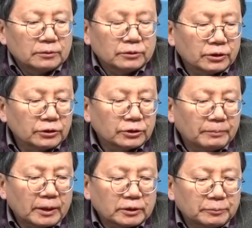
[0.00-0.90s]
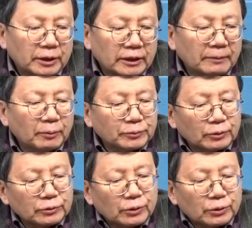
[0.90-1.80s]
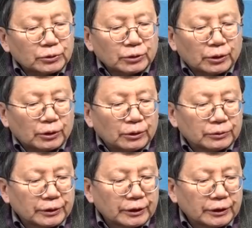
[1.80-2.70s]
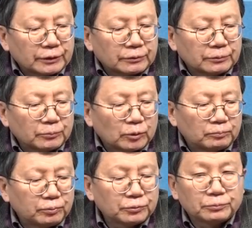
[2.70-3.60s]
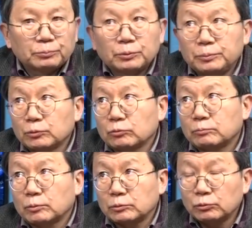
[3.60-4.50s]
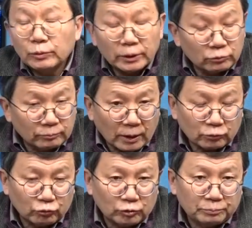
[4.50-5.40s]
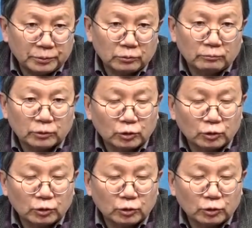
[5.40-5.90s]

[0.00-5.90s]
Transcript: 이게 이제 말하자면 야단법석을 떨었죠. 네. 그 뭐, 뭐 미국 뭐 의회도 막 뒤집히고 뭐